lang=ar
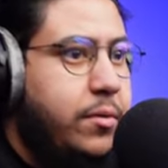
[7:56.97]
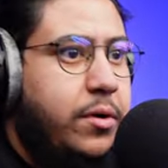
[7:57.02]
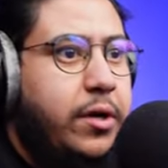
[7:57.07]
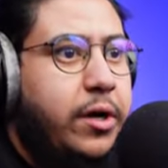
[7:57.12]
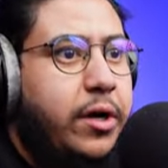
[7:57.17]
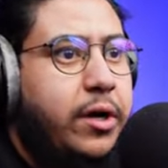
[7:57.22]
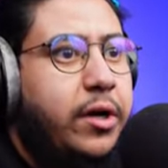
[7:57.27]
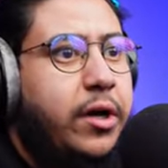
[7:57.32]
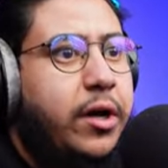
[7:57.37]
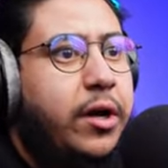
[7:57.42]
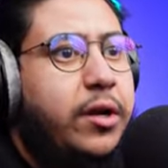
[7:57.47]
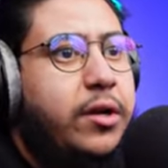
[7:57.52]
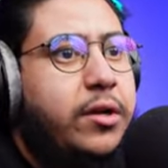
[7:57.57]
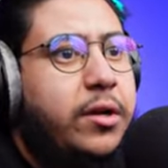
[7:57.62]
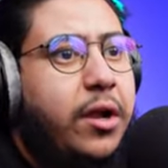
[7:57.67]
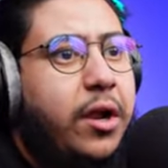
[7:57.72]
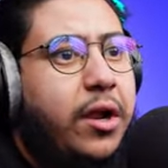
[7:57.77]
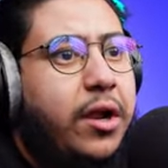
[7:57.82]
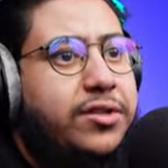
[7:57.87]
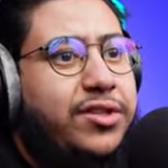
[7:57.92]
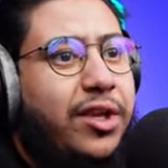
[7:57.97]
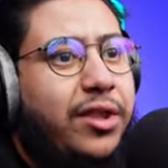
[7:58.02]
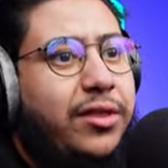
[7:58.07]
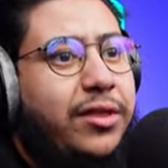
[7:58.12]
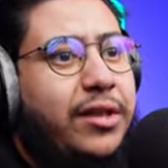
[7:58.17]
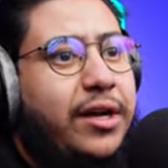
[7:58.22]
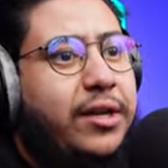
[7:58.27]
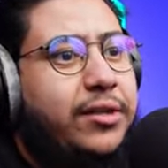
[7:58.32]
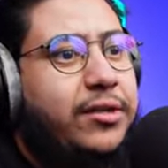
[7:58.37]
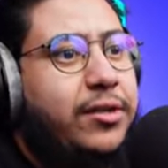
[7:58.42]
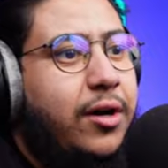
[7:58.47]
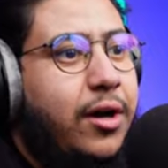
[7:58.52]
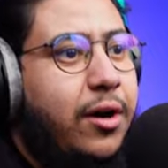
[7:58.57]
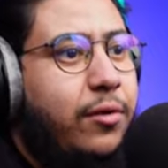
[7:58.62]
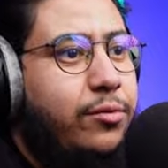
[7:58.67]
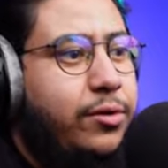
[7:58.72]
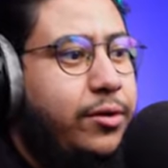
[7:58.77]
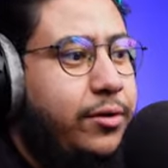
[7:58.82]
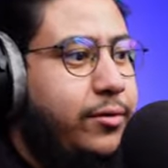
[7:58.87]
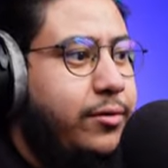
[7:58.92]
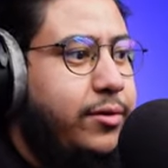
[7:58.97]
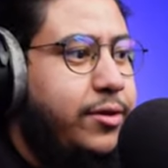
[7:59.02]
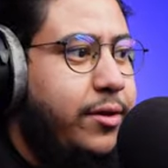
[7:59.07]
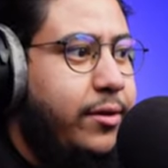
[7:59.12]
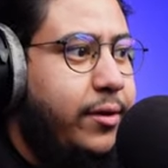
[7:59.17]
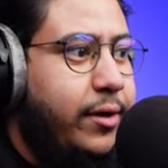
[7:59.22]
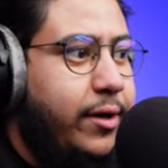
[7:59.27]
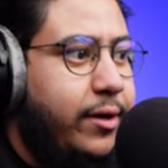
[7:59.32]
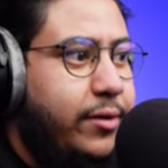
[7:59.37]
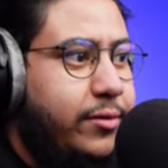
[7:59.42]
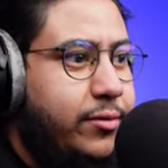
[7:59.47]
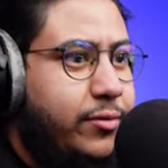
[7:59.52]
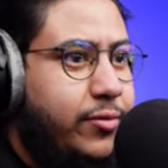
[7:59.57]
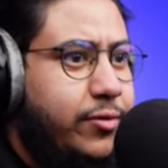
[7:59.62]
لا اله الا الله صدعت يا خوي ايش ذا